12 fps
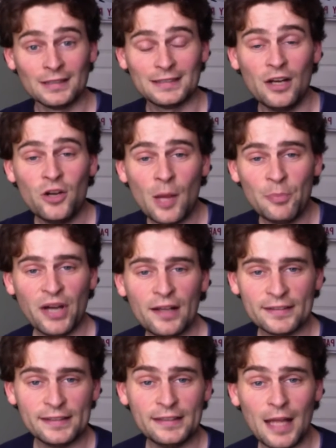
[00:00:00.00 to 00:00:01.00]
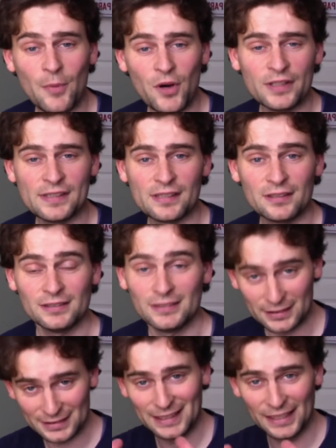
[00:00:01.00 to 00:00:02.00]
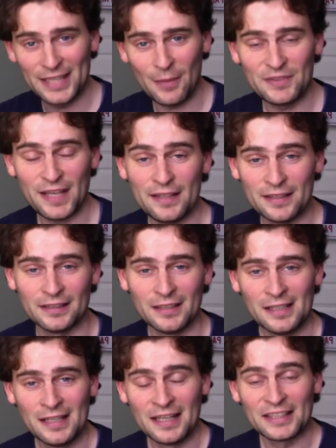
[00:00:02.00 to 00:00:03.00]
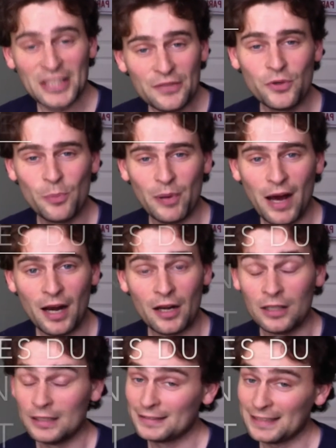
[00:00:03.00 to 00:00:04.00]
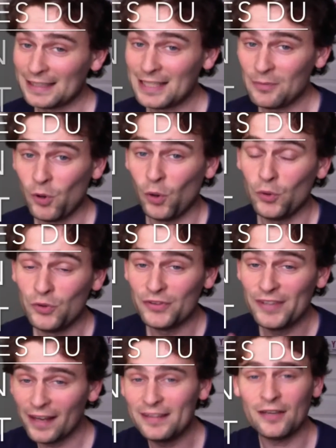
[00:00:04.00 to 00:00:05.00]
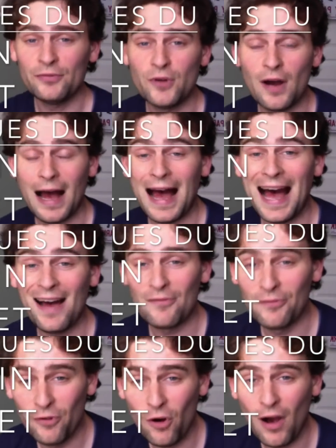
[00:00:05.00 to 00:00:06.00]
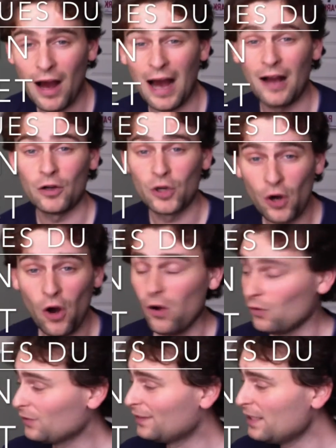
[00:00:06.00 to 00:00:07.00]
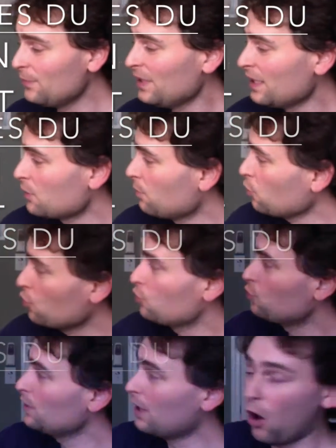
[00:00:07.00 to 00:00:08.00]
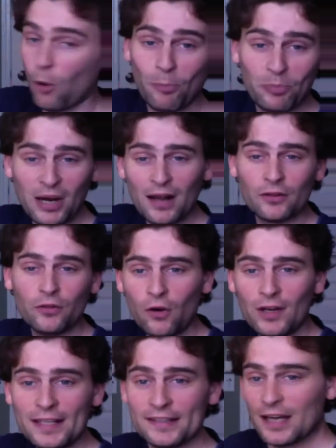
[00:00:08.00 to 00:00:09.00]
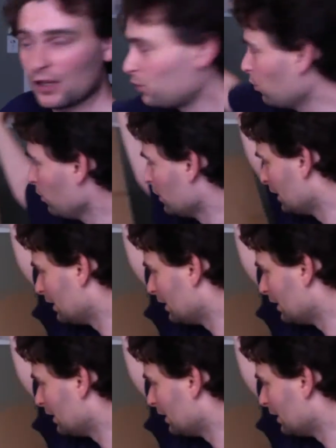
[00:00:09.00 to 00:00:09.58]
Salut la piraterie de la boxe, c'est le captain qui vous parle. Certainement une dernière fois avant un grand déménagement, je suis en plein dans les cartons.